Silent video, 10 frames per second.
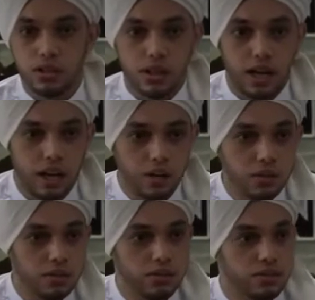
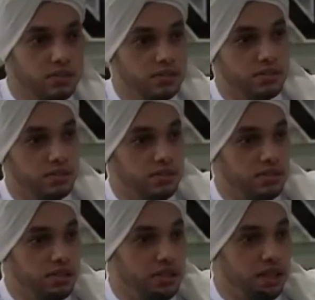halo,
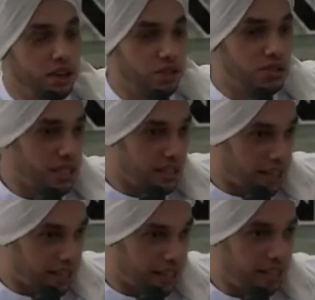
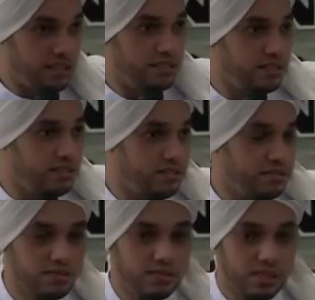konsentrasi.
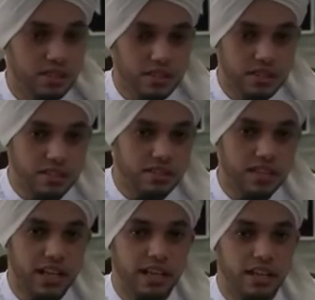
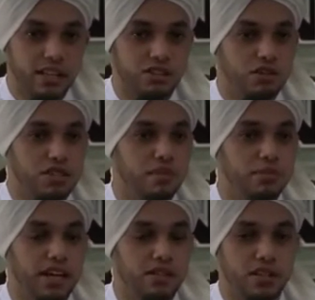Sing iso jawab
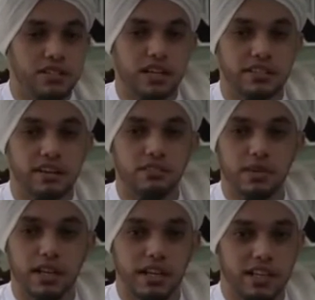tak kedua seketewu
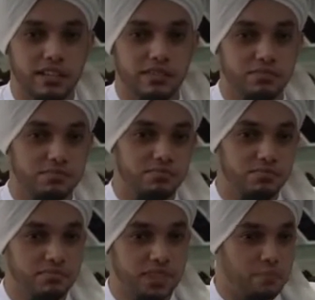maring ini,
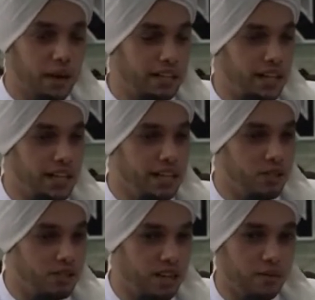Tak badai
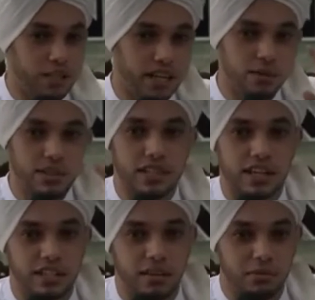iso jawab tak kedua
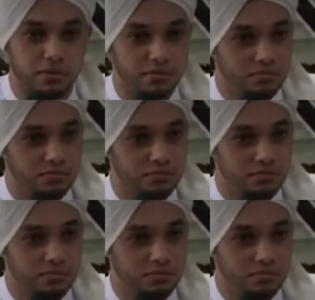seketewu.